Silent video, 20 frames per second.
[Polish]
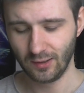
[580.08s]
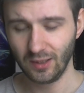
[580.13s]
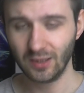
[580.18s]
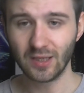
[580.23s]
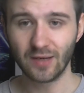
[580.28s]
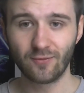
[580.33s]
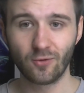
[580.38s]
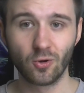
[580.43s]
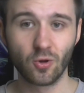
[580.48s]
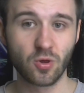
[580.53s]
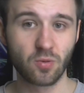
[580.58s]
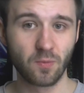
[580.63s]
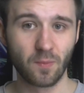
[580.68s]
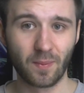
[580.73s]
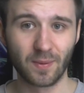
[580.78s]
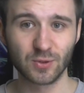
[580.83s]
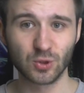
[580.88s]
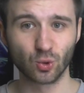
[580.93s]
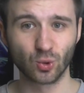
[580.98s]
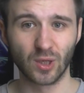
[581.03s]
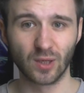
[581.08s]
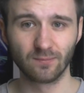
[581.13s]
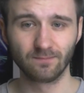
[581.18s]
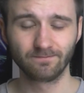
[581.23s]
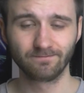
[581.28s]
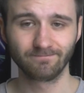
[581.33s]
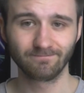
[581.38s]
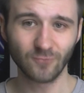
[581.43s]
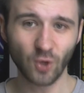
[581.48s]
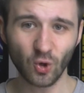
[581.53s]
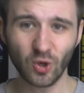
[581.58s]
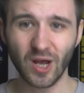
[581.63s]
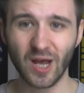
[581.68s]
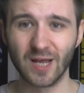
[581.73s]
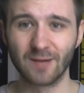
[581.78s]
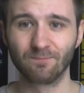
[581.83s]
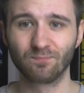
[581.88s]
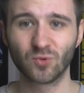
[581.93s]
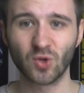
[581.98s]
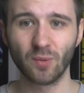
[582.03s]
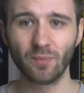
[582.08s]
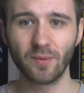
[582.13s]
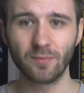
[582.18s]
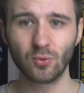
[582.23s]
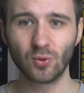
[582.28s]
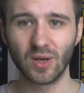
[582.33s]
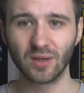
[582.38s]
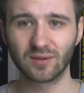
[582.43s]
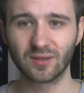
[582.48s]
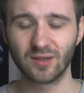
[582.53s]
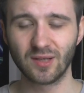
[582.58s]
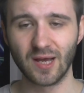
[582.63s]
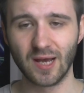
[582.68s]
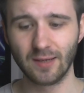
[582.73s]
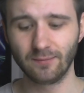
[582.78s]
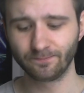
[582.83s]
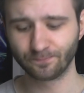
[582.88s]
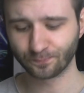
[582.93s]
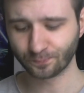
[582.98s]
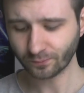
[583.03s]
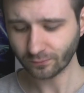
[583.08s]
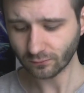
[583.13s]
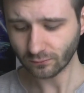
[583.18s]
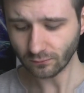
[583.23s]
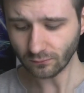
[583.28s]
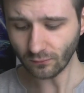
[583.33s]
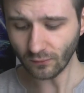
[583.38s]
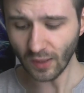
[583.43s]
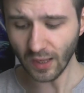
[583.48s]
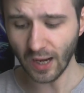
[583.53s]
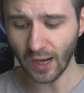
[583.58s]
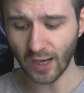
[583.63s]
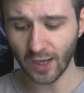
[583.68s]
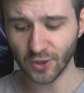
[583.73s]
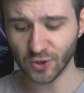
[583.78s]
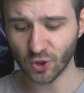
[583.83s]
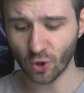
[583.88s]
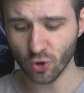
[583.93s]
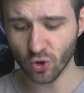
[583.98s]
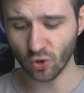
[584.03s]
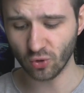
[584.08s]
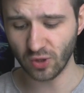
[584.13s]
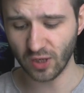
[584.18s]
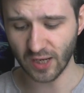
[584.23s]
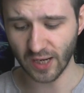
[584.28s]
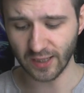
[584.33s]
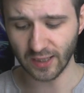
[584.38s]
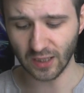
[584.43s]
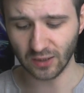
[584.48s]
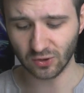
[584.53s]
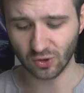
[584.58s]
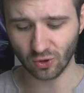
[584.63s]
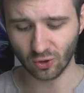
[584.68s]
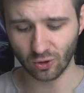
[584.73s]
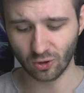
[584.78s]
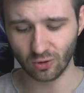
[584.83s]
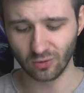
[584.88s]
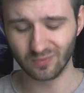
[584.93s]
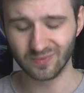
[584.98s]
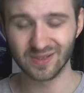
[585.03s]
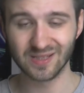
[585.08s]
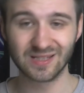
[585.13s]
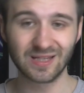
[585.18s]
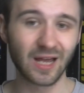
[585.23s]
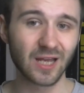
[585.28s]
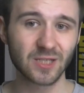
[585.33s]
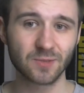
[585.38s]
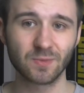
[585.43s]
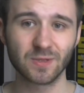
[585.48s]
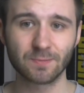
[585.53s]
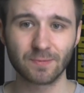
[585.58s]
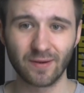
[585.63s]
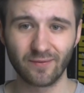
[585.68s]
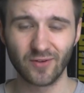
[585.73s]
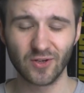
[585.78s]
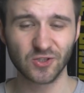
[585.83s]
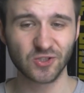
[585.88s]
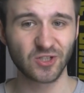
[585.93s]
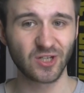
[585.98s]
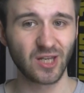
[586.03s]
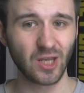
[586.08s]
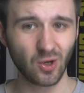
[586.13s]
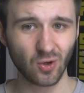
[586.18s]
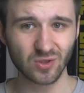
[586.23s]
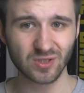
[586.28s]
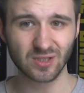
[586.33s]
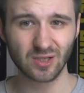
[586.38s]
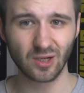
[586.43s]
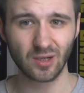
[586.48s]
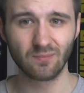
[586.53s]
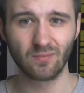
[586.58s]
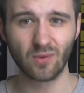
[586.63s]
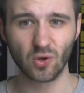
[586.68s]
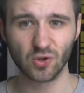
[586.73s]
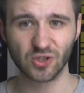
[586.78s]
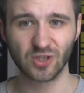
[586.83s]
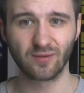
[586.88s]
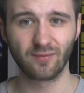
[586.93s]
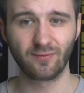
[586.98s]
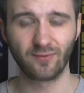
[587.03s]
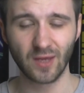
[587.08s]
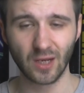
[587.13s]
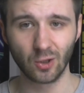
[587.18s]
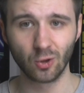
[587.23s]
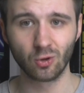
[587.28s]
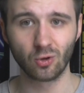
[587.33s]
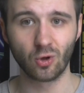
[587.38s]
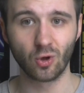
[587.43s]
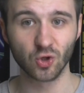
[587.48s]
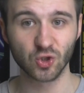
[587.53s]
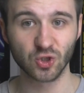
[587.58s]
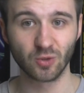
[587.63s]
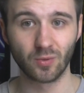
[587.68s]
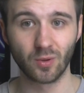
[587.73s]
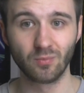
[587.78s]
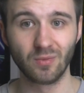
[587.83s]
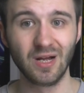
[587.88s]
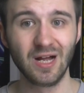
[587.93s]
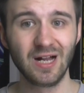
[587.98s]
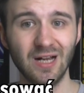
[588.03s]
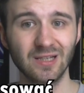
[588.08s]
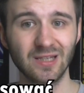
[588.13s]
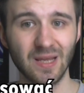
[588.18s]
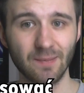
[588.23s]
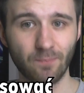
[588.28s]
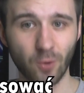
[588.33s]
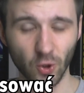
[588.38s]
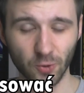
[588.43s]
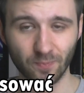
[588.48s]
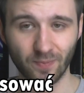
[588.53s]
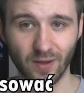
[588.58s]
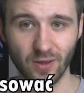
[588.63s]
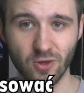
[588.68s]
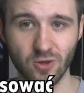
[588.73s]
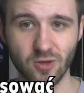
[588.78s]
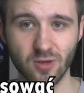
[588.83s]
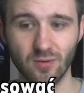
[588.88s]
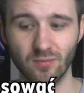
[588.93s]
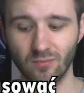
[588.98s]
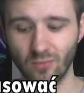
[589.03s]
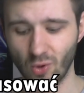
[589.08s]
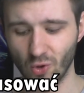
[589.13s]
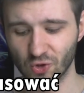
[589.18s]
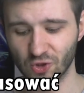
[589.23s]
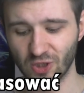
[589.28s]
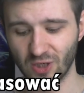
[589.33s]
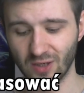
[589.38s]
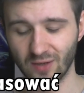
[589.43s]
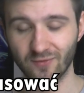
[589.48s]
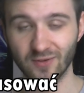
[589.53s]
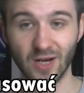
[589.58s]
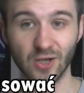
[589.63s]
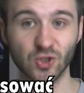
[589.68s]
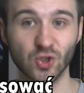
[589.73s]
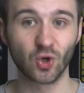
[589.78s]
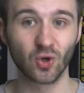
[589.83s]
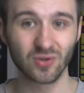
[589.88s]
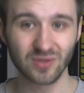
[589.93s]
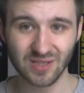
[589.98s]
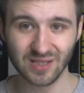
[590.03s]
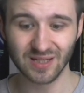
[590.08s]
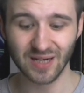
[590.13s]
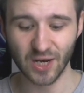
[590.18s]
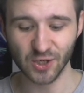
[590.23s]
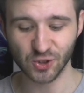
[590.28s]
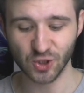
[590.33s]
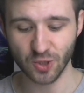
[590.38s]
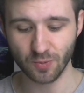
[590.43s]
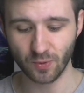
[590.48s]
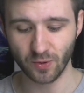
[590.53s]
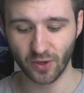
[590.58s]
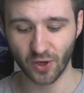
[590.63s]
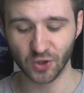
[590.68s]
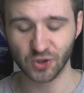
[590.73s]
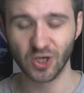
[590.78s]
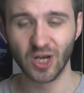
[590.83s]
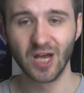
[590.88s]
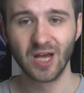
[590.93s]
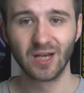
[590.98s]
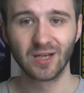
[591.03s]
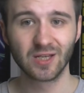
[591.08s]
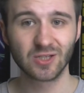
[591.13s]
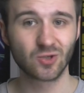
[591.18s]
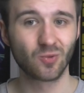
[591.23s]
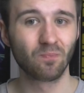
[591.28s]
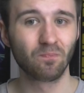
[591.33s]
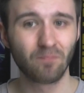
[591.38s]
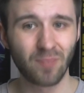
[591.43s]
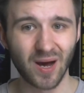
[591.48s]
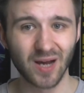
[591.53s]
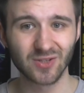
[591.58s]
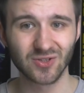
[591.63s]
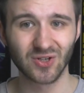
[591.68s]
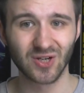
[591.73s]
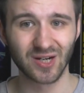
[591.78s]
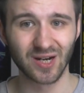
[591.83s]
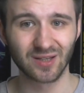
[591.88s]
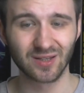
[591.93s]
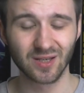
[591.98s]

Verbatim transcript: i ta wolność mi pasuje. Okej, okay, to by było na tyle. Aha, jeśli chodzi o Niheya, to zdaję sobie sprawę, że jego styl może wielu osobom nie podpaść. Może wręcz odstraszyć, ponieważ jest on bardzo